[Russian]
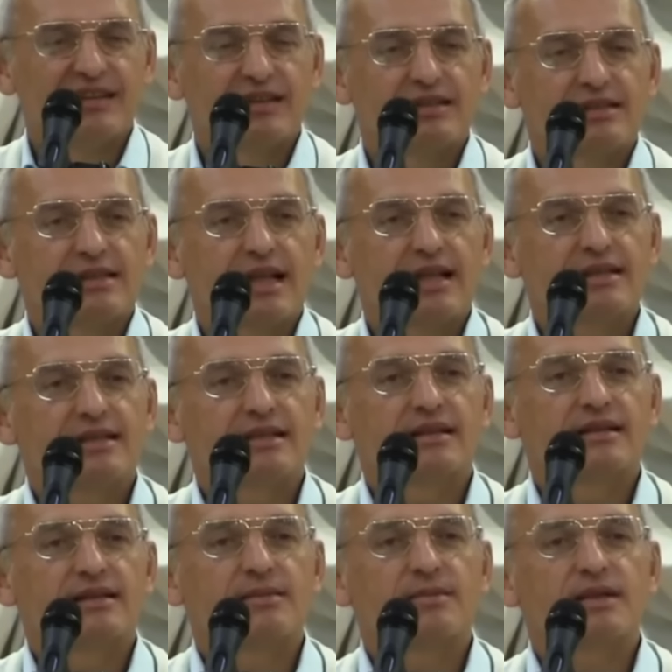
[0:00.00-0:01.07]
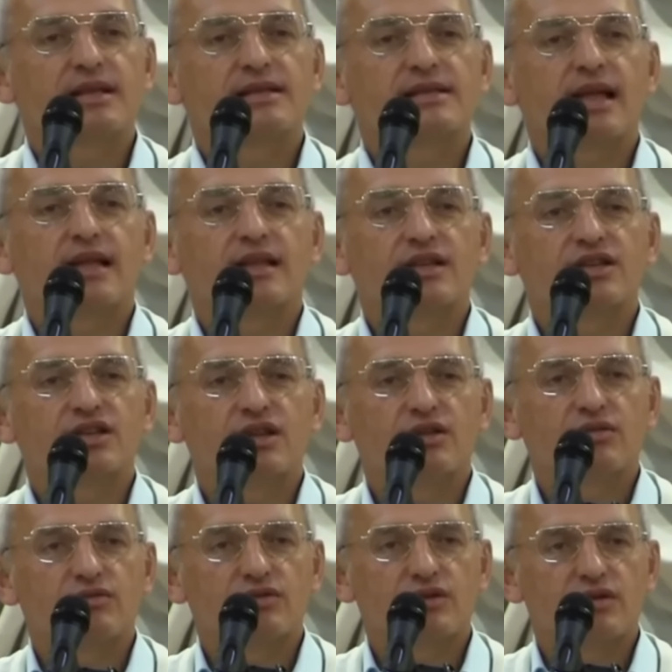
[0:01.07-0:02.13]
Стать самодостаточным
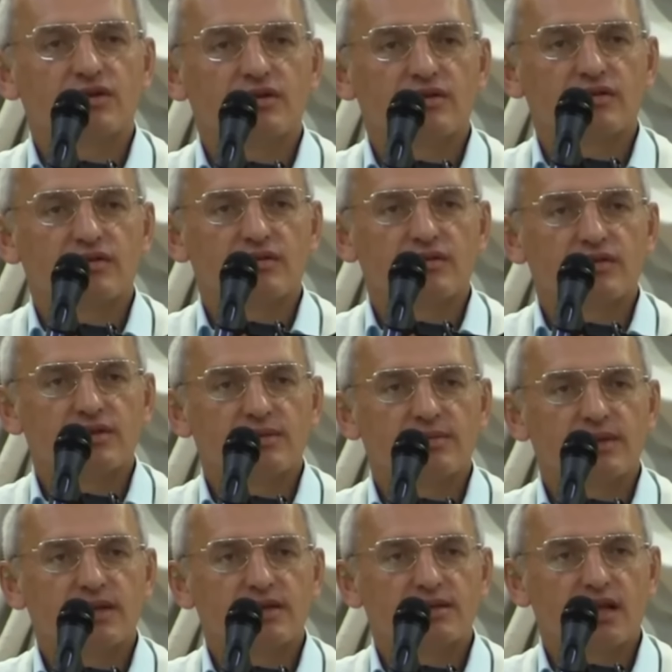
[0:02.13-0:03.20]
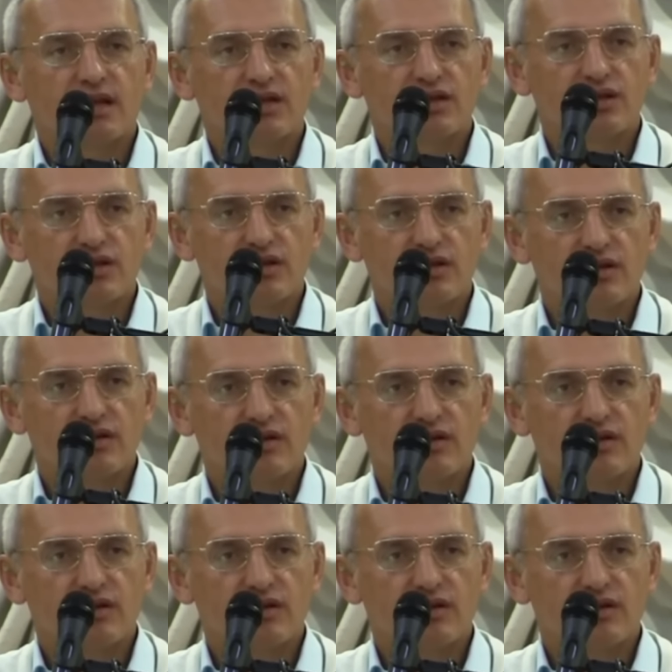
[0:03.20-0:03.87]
нужно. Самодостаточным.